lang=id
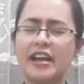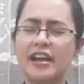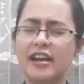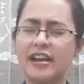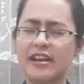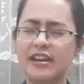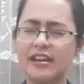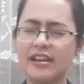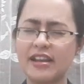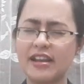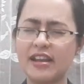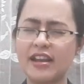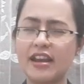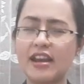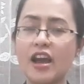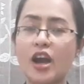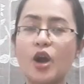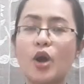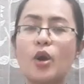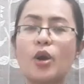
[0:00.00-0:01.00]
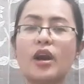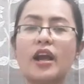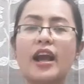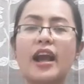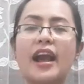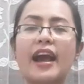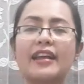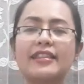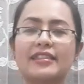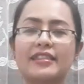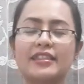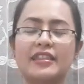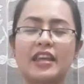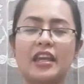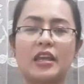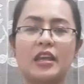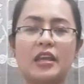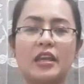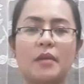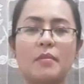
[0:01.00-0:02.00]
kerina ngor
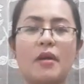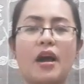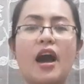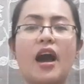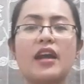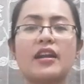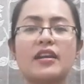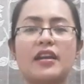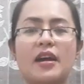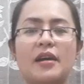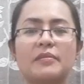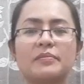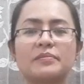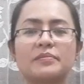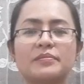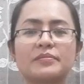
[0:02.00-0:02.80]
kanting ibahan na.